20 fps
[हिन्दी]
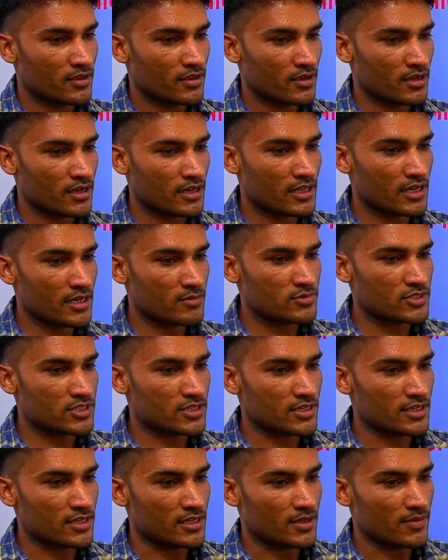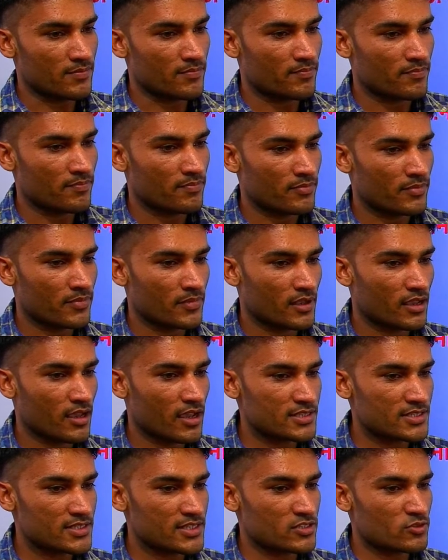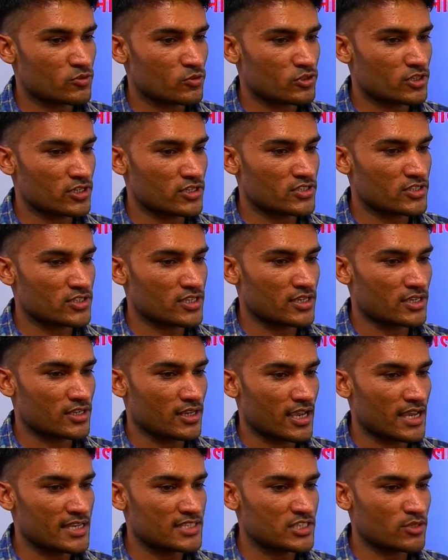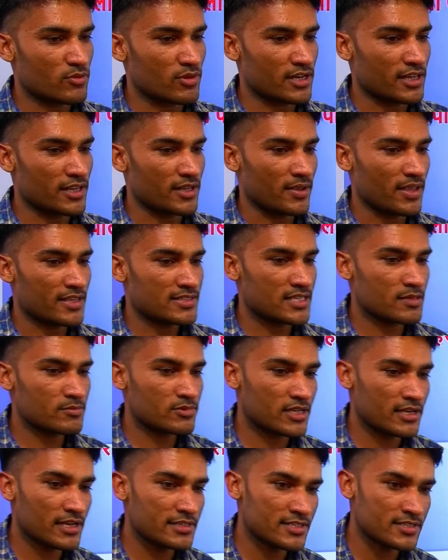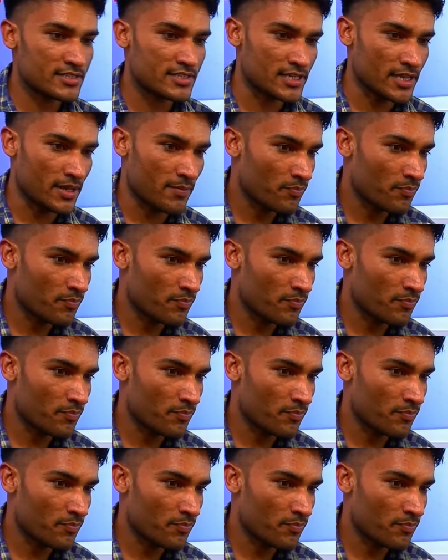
कनाराम सी आशीष चौधरी सी एस तिवारी सैमसंग गलेक्सी सी